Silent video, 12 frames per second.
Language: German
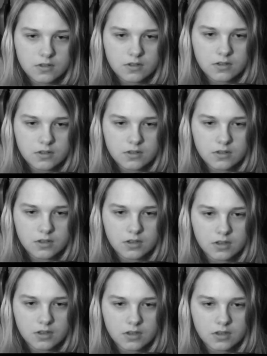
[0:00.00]
Oh
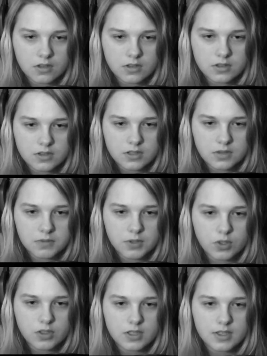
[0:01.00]
Gott. Ich
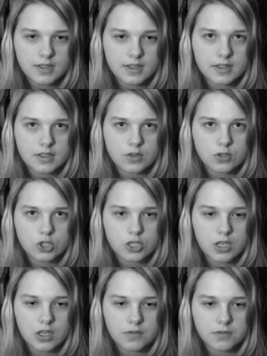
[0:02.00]
will heute Nacht eigentlich noch
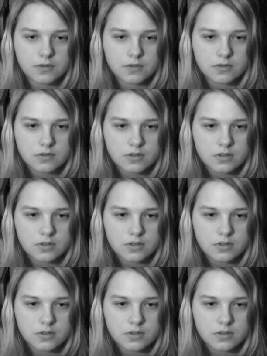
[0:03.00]
schlafen.